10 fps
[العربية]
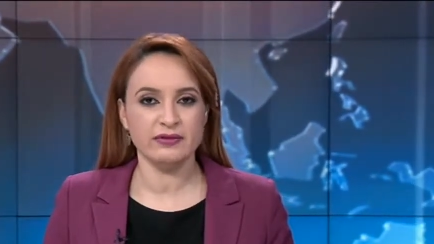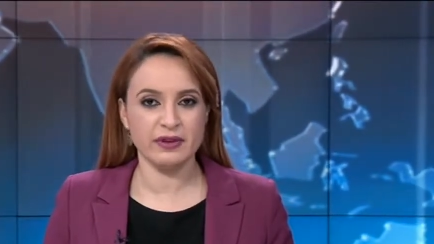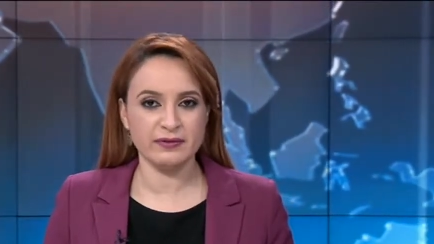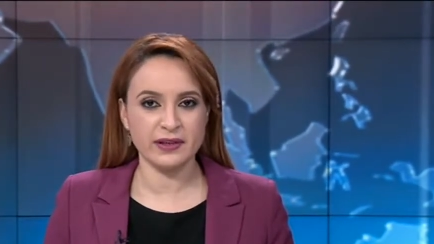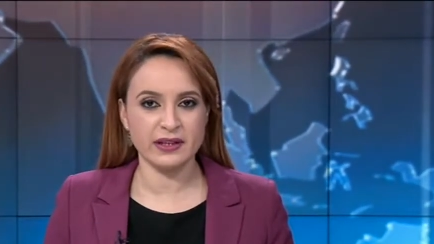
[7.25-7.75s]

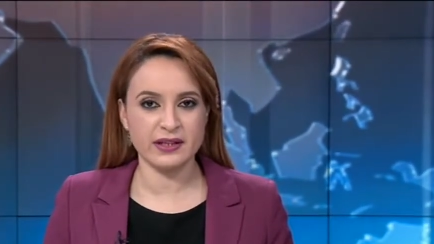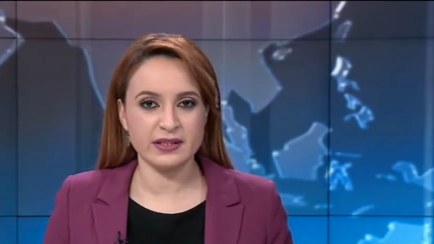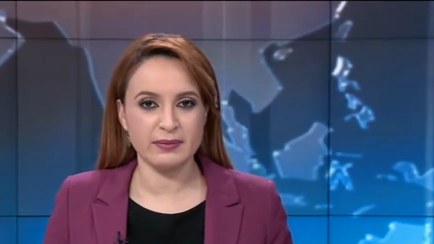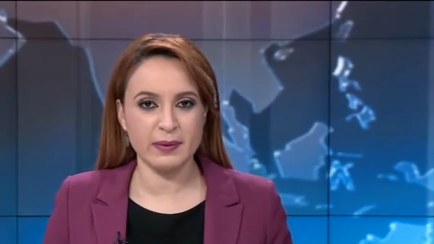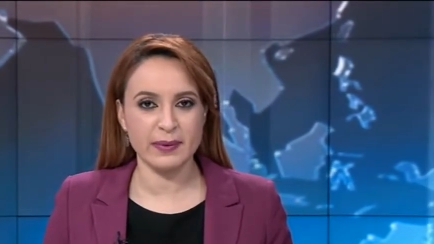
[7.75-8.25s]
في
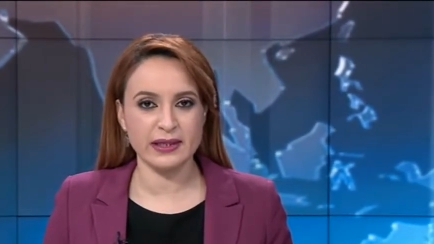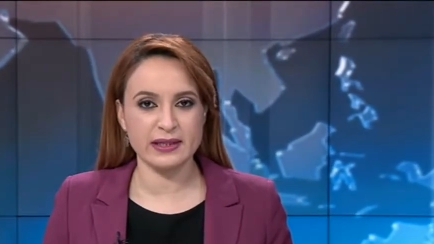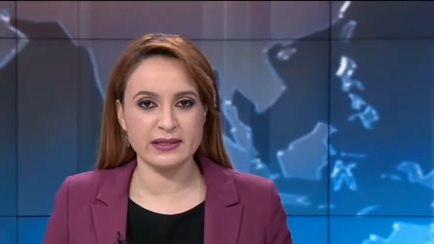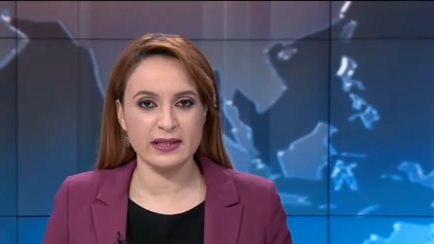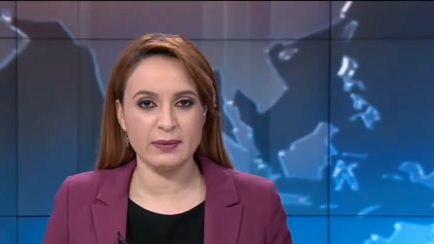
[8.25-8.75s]
الفترة ما
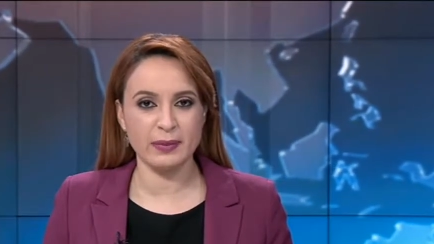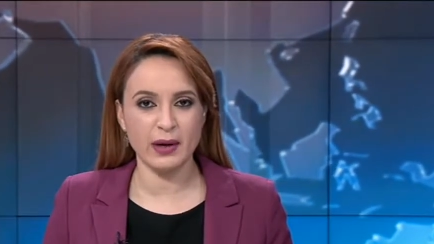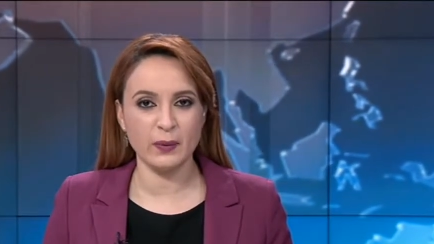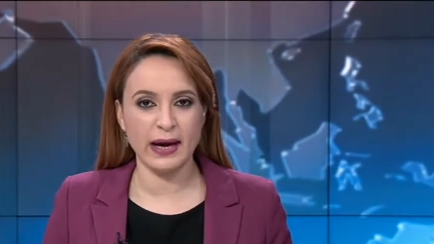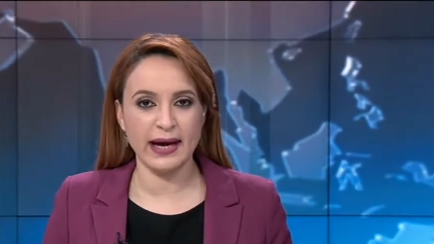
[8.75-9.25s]
بين
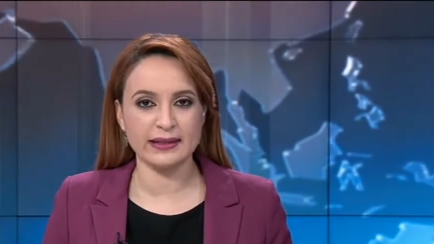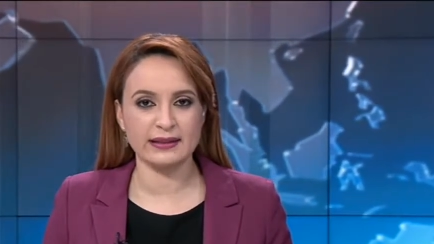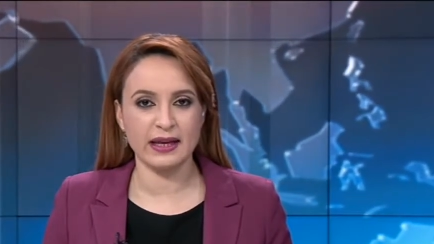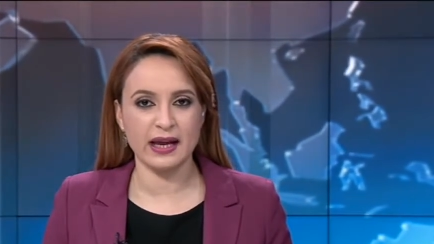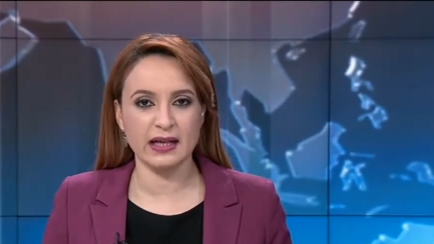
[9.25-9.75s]
السابع
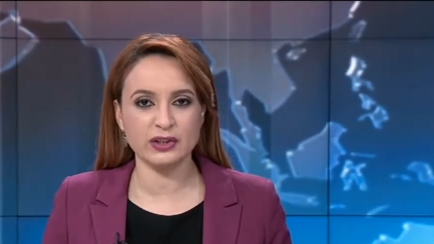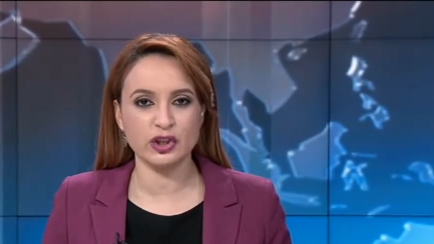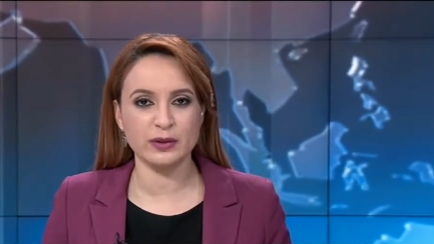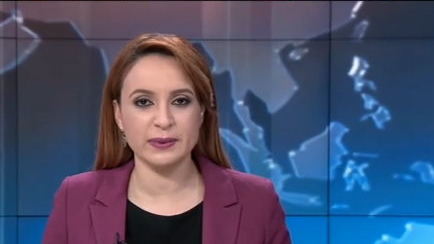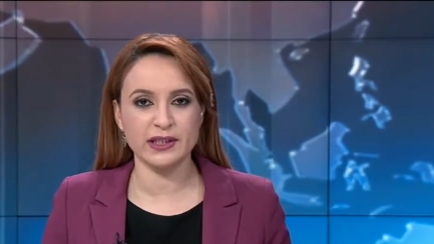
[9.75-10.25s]
وحتى
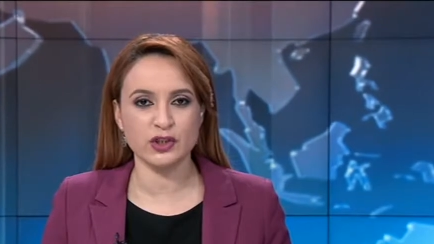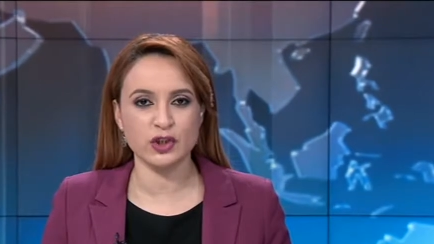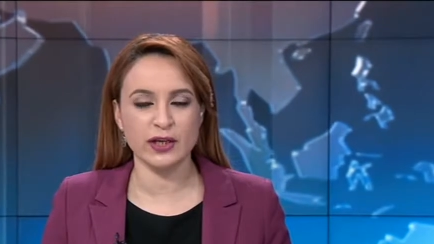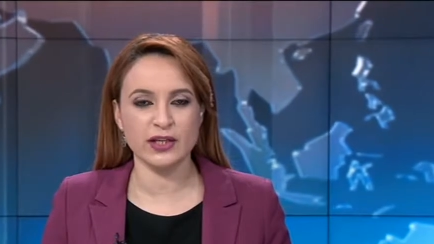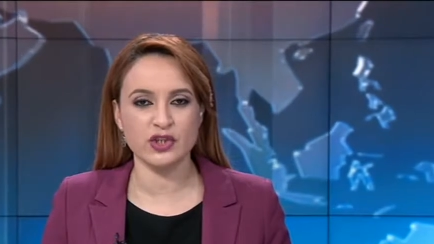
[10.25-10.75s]
العاشر من
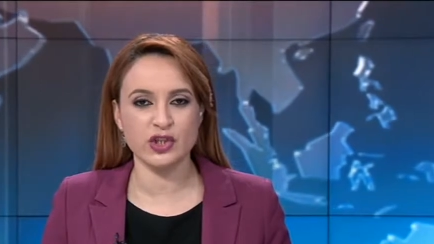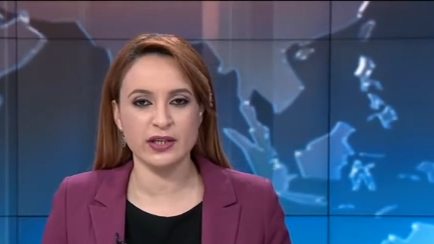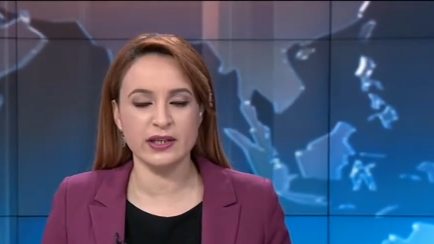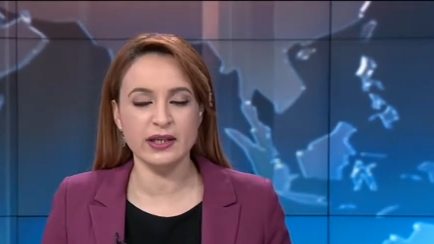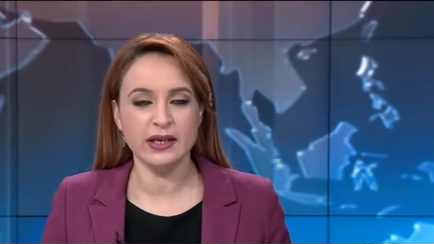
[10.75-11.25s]
الشهر
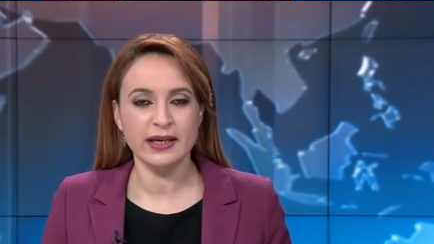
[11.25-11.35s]
الجاري